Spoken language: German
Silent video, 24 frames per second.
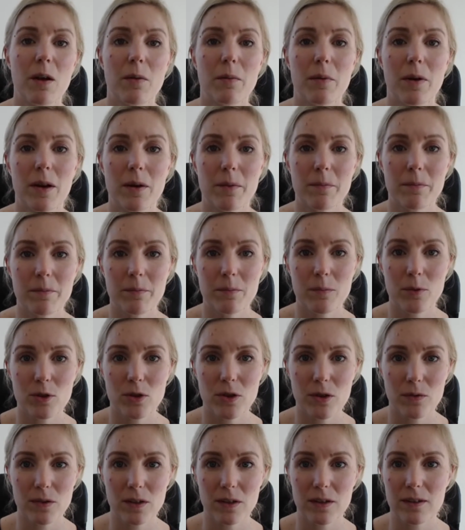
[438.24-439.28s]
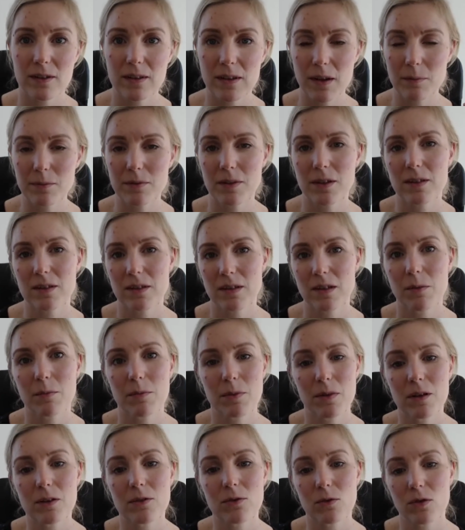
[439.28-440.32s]
ähm, beschäftigen, das Absetzen der
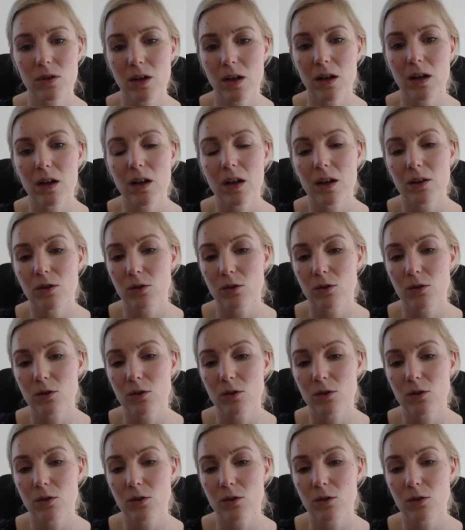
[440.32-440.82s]
Pille zu einer